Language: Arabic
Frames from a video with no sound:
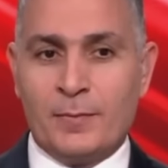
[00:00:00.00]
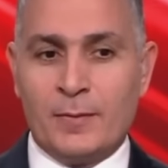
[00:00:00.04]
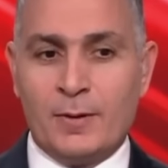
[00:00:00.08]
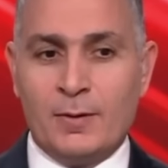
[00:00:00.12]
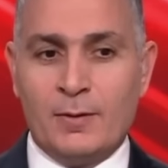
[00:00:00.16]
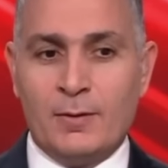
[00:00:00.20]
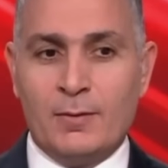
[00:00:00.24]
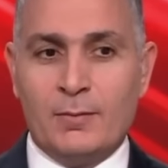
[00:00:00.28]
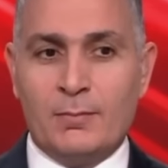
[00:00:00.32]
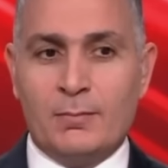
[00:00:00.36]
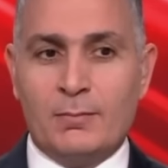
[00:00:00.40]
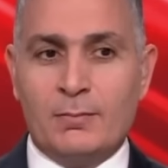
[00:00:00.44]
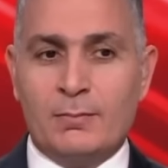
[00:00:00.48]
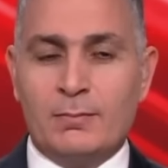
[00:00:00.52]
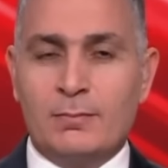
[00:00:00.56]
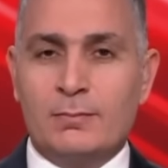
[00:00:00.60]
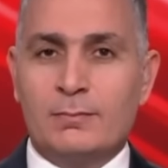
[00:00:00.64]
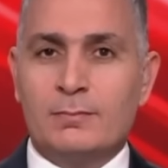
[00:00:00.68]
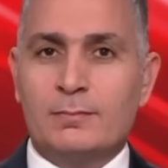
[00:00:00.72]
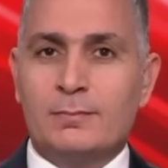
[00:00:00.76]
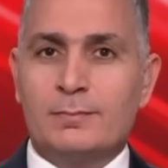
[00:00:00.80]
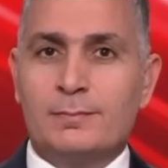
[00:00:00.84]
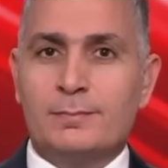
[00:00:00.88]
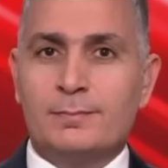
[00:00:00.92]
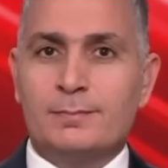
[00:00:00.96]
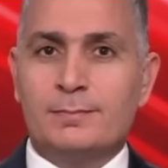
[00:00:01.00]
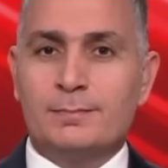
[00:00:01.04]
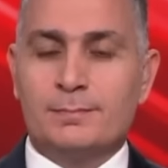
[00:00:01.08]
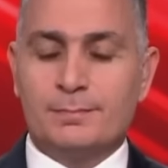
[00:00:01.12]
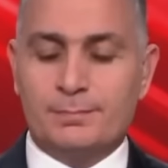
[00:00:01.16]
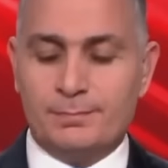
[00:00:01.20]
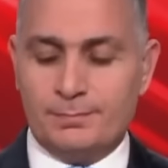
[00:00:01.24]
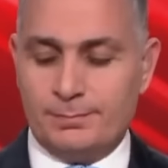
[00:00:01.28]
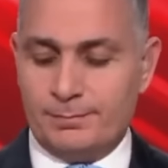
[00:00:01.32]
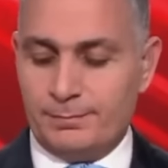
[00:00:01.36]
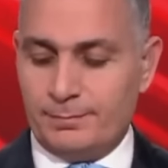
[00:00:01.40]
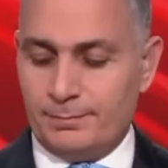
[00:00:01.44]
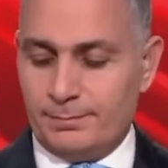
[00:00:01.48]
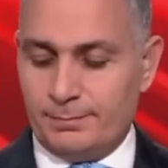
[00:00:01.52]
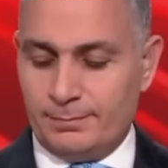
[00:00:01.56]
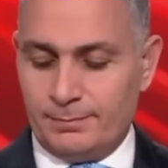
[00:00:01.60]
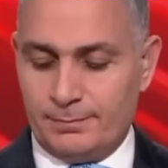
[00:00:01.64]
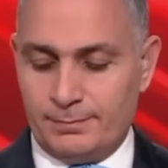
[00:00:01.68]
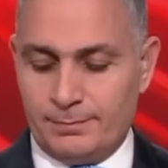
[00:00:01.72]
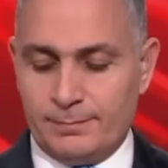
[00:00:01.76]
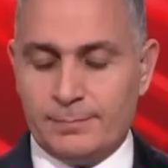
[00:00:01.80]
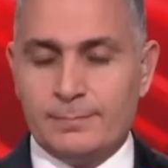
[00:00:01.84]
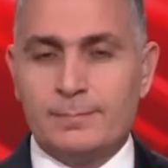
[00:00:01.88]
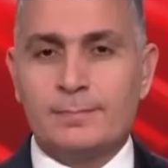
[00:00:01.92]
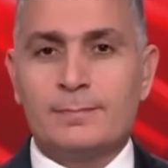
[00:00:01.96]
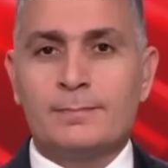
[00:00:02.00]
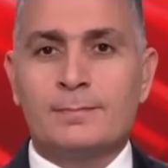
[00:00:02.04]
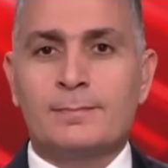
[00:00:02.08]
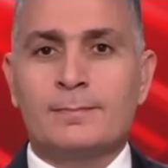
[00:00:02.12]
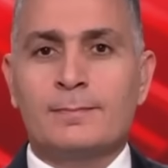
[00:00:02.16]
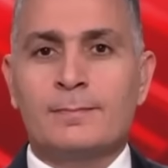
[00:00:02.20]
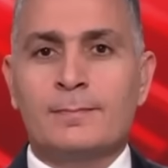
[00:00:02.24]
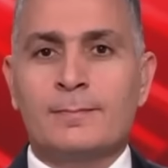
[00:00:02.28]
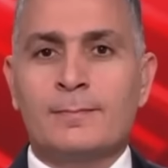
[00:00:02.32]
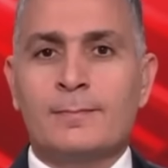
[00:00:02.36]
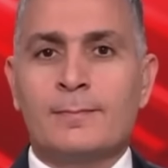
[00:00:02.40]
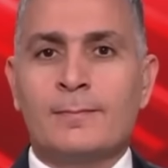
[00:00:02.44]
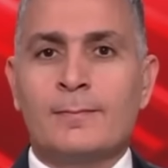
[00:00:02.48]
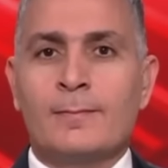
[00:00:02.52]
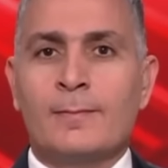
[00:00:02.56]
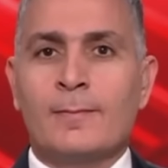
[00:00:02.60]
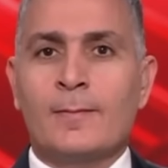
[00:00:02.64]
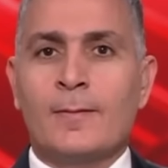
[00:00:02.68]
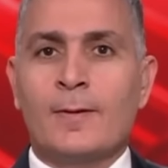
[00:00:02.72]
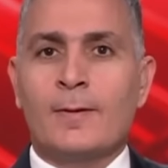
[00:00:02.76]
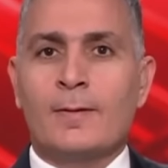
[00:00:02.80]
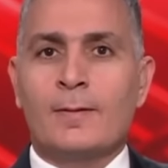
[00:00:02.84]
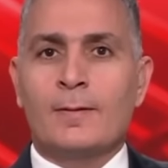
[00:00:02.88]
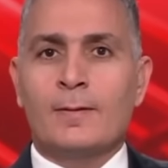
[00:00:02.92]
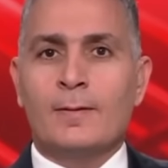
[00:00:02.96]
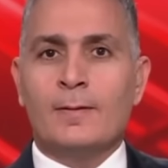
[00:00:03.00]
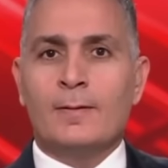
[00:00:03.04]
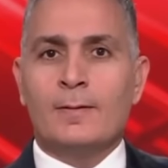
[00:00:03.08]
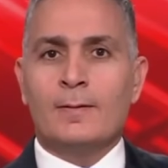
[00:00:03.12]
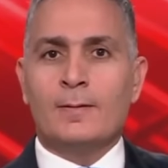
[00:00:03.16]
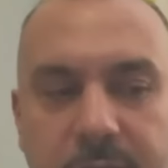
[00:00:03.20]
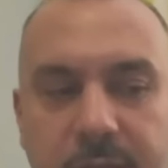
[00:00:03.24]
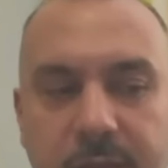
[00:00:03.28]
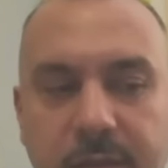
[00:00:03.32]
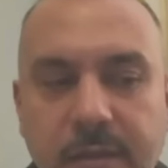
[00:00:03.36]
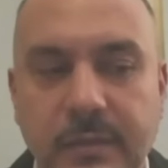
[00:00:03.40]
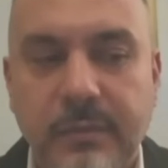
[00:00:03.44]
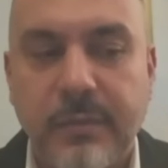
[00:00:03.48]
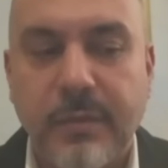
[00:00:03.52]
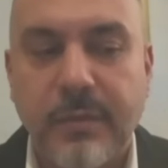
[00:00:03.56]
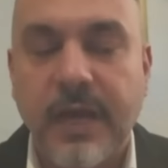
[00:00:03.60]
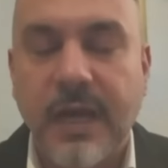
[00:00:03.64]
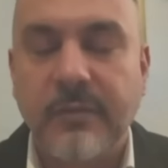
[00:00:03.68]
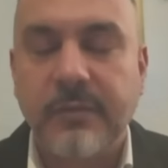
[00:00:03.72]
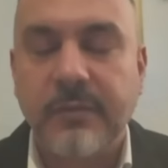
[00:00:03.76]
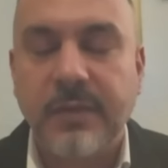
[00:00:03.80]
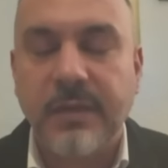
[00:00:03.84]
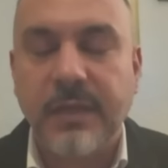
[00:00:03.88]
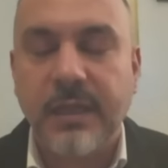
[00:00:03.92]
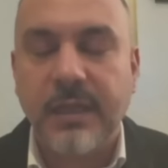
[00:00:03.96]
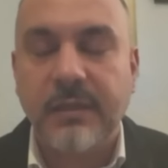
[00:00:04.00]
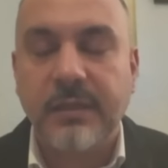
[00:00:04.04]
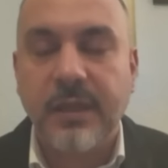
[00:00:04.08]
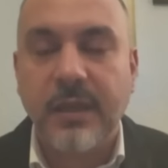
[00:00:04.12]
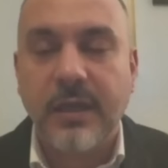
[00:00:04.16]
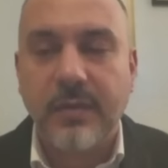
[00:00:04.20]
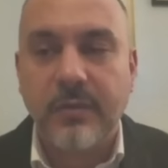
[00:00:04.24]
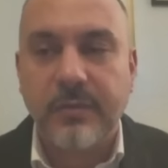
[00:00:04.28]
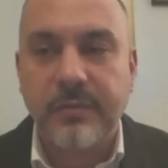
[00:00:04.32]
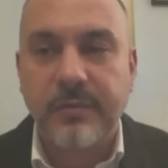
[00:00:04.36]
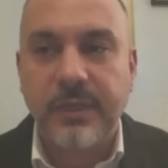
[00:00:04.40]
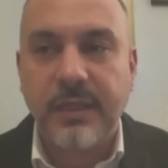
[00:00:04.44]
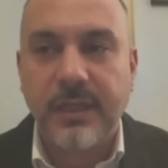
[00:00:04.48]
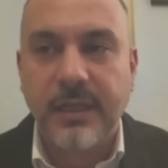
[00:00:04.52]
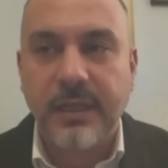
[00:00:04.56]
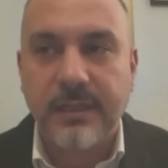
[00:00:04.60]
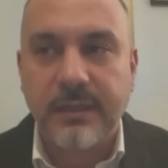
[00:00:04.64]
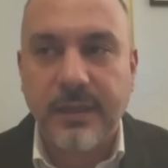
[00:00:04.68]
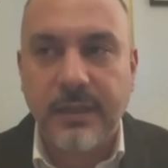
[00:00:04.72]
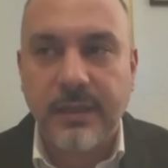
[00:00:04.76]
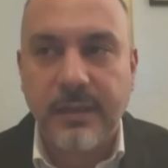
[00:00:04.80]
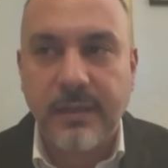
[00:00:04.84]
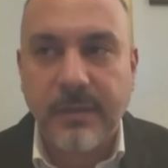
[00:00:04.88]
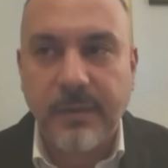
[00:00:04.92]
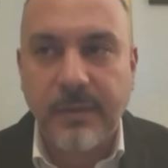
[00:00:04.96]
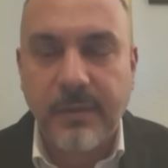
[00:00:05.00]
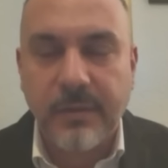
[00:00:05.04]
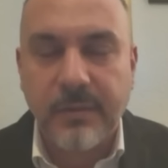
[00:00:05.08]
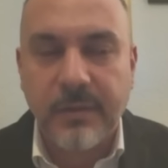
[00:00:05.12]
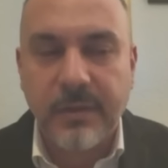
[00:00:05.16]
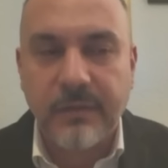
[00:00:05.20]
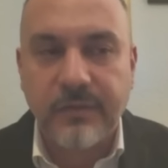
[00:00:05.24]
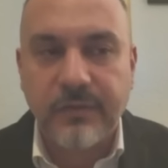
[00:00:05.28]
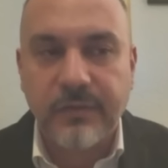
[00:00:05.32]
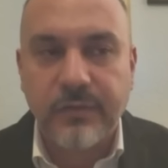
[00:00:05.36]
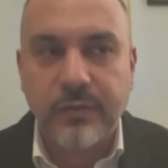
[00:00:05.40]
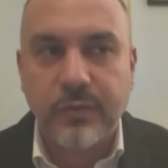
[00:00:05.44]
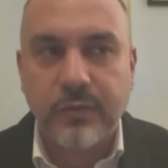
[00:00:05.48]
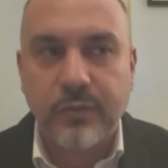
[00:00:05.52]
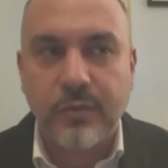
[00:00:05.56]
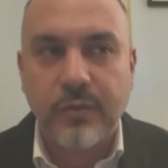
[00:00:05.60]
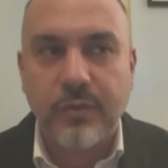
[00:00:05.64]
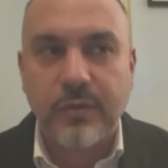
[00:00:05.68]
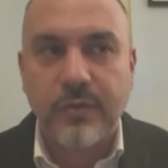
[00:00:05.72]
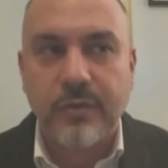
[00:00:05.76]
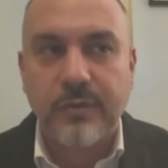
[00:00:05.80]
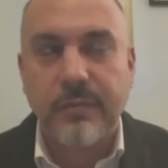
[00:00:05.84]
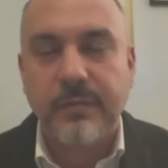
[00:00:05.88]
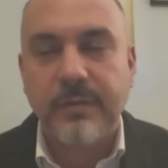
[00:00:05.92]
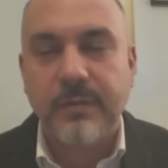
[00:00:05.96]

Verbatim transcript: لا لا أكفي لك إياها آه، بعد ما انتهوا من الإعدام قبل الفطور